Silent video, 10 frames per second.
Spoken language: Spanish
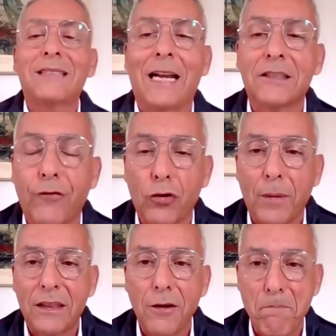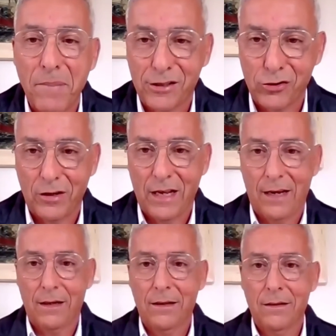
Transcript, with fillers: transformación personal,